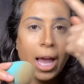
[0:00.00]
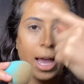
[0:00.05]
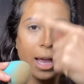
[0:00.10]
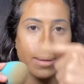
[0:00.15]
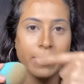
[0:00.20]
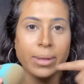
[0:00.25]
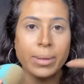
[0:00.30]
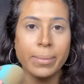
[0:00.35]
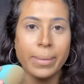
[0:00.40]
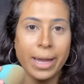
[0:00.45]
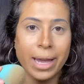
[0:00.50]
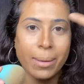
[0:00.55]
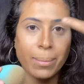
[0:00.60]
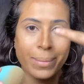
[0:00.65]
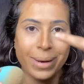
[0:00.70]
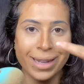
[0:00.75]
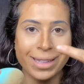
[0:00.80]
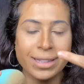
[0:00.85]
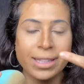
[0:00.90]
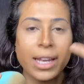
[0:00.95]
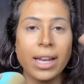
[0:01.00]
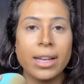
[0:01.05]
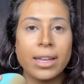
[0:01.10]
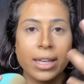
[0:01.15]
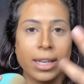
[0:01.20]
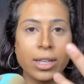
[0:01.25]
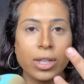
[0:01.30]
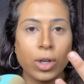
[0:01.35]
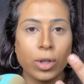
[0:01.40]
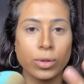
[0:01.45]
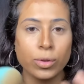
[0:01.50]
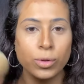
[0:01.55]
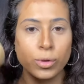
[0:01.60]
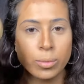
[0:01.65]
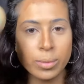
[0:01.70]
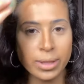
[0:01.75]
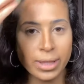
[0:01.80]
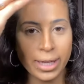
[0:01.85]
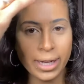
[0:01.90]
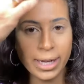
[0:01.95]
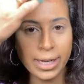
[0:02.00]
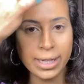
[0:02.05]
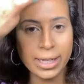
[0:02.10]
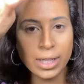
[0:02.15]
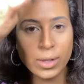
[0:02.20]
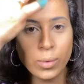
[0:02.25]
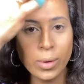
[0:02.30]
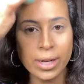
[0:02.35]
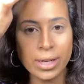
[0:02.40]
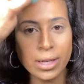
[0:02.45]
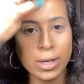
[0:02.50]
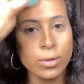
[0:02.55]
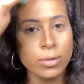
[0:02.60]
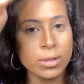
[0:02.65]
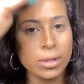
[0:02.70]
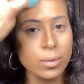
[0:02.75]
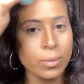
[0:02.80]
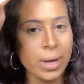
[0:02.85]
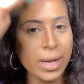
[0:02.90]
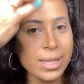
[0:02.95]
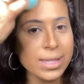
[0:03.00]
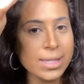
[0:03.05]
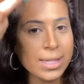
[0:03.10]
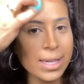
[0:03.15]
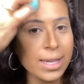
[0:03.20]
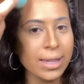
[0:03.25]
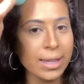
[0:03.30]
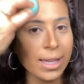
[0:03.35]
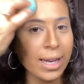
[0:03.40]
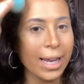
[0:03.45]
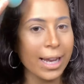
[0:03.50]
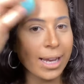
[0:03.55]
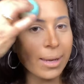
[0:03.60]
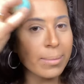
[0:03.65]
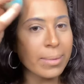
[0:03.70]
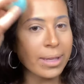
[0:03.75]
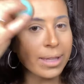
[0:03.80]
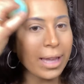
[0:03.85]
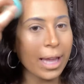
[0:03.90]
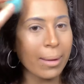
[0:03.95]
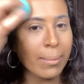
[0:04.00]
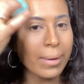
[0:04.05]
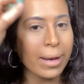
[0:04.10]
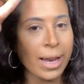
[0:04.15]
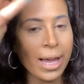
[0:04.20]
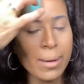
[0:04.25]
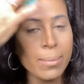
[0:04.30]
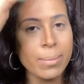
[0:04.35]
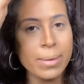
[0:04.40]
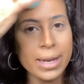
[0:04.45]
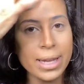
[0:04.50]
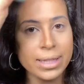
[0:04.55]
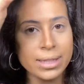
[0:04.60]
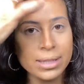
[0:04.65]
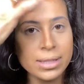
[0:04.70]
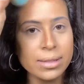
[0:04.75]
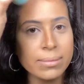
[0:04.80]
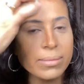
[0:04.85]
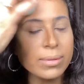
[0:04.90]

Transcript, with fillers: اعمل بيها بلاندنج للكونتور بتاعي وهتلاقوا دلوقتي ان الحاجات بيتعمل لها بلاند